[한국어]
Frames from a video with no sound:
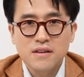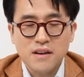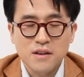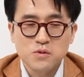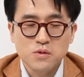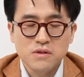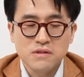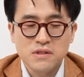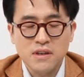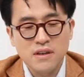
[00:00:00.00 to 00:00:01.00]
가족을
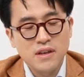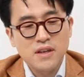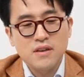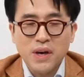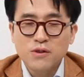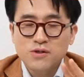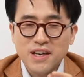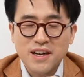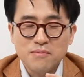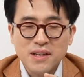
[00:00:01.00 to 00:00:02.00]
이제
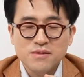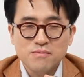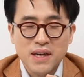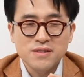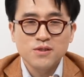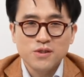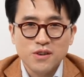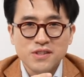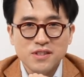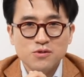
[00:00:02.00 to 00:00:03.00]
배우자랑 맞,
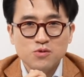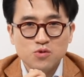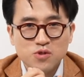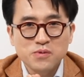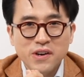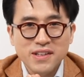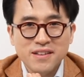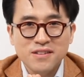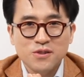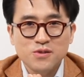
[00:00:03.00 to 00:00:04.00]
맞춰서 이제 두 명이
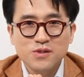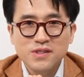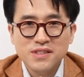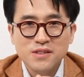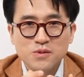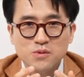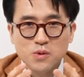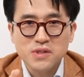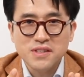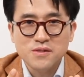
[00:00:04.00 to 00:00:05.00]
되는 것도 이제
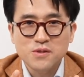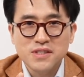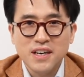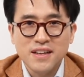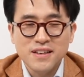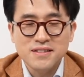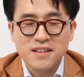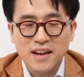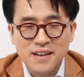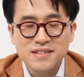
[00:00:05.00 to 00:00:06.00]
조직이고 그 안에 이제
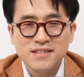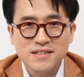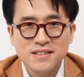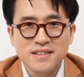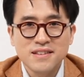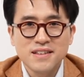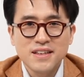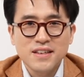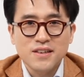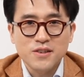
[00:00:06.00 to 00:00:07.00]
갈등을
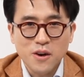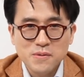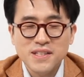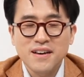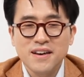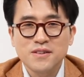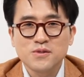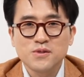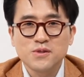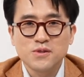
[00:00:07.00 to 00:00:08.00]
어,
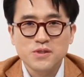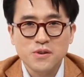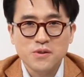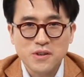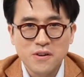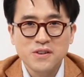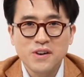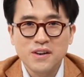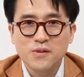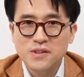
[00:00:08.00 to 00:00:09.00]
협상하고 서로
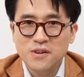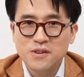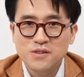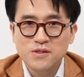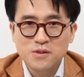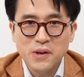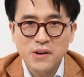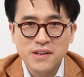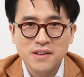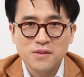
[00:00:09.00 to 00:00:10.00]
격려하고 이런 것들도
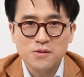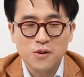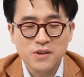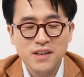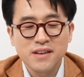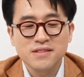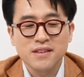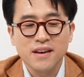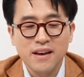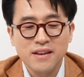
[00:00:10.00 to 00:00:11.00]
배워야 될 거고 거기에
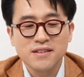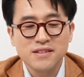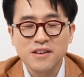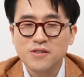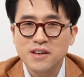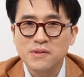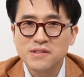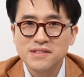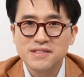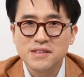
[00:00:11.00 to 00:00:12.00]
이제 애들이
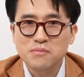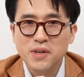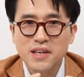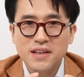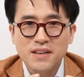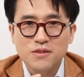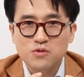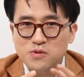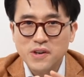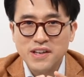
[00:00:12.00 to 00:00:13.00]
태어나면은 이제
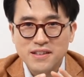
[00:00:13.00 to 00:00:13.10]
두 명이